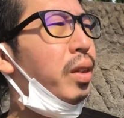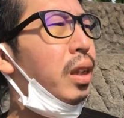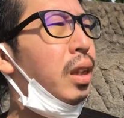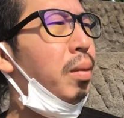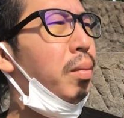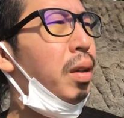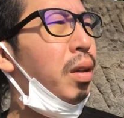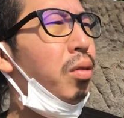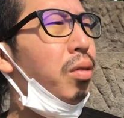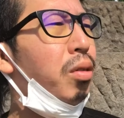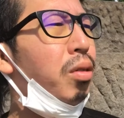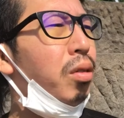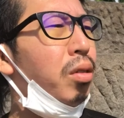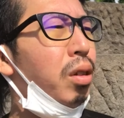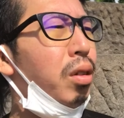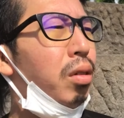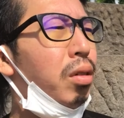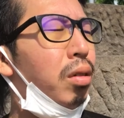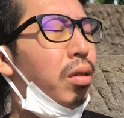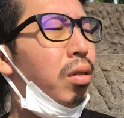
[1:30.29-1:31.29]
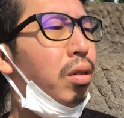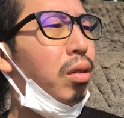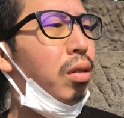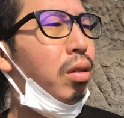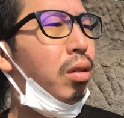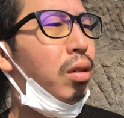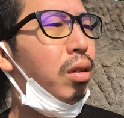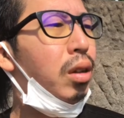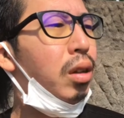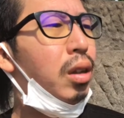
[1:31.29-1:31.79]
今本当にこの、
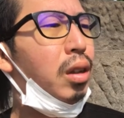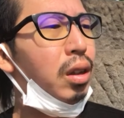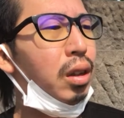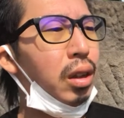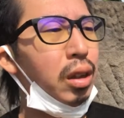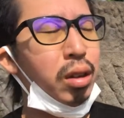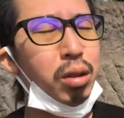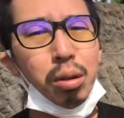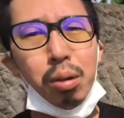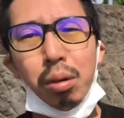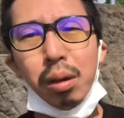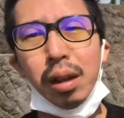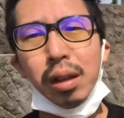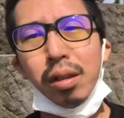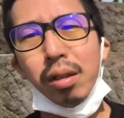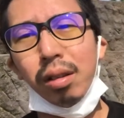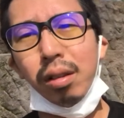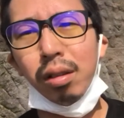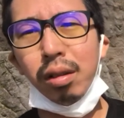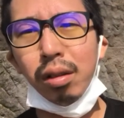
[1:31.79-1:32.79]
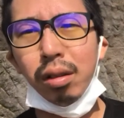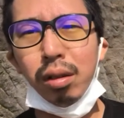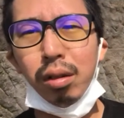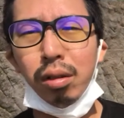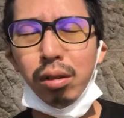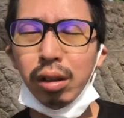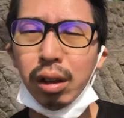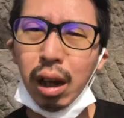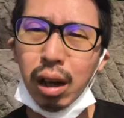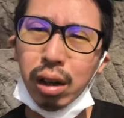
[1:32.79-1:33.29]
えっと、5月
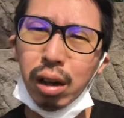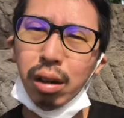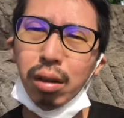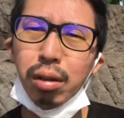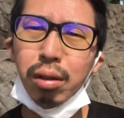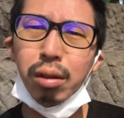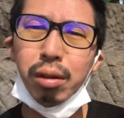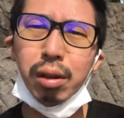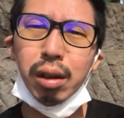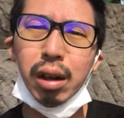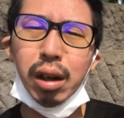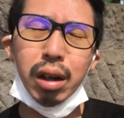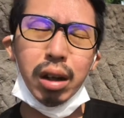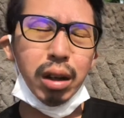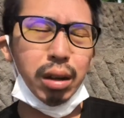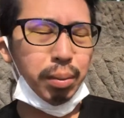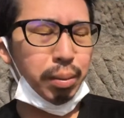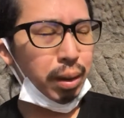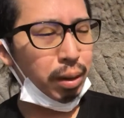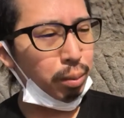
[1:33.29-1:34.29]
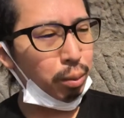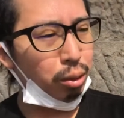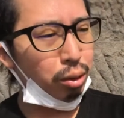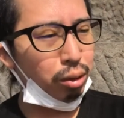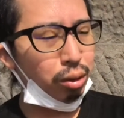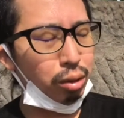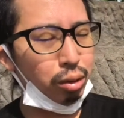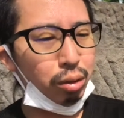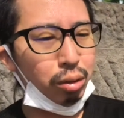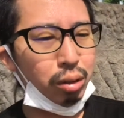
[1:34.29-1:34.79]
の中頃から、まあ、もっ
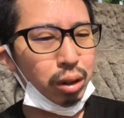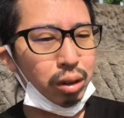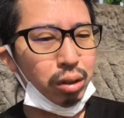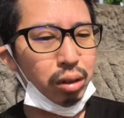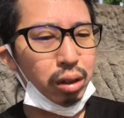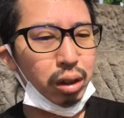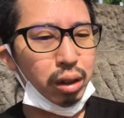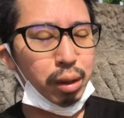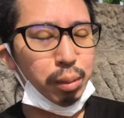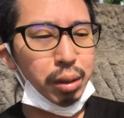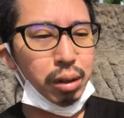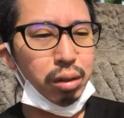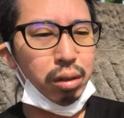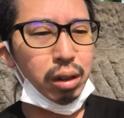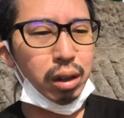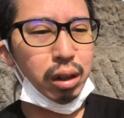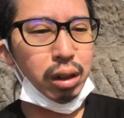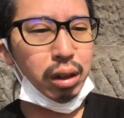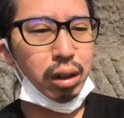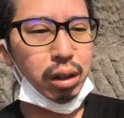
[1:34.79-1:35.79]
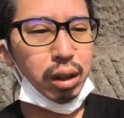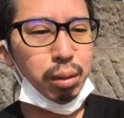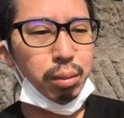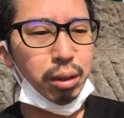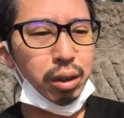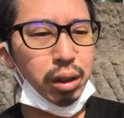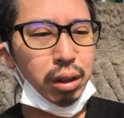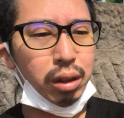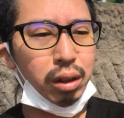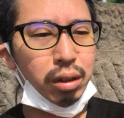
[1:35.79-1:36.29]
と言うと5月の頭ぐらいからかも
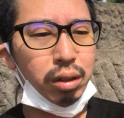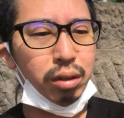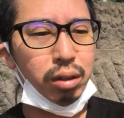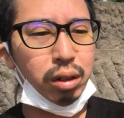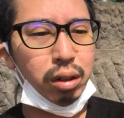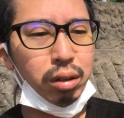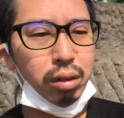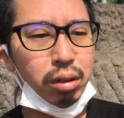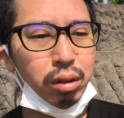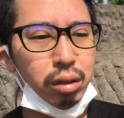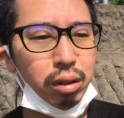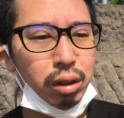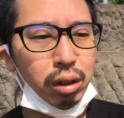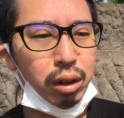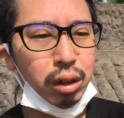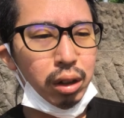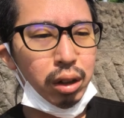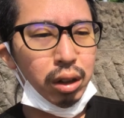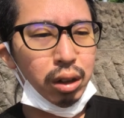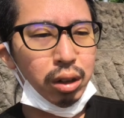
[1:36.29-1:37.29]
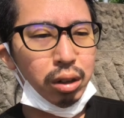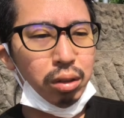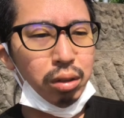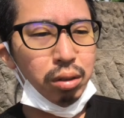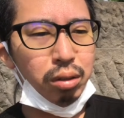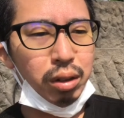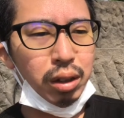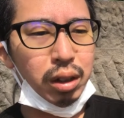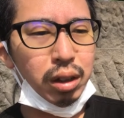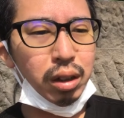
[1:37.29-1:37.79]
しれないんですけどこ
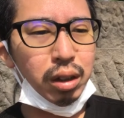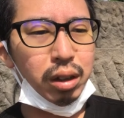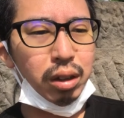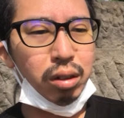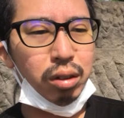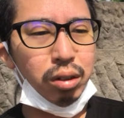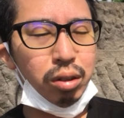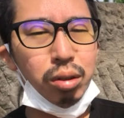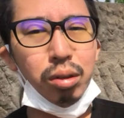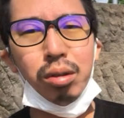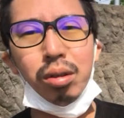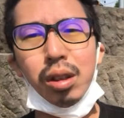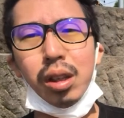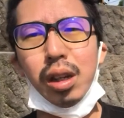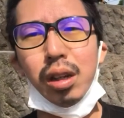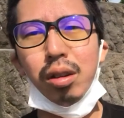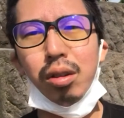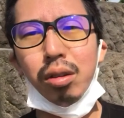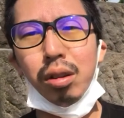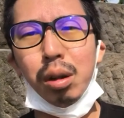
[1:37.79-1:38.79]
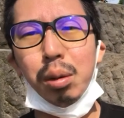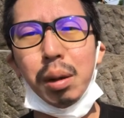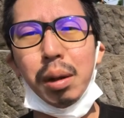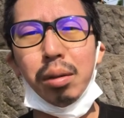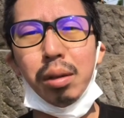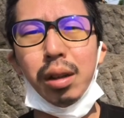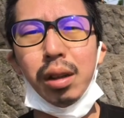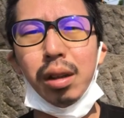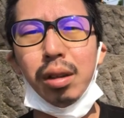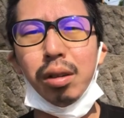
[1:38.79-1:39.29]
の1ヶ月すごく体調が
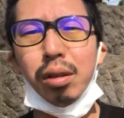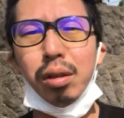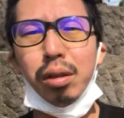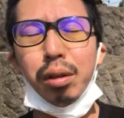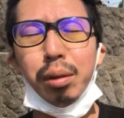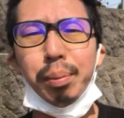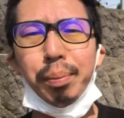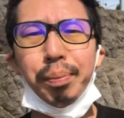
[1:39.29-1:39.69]
悪いんですよ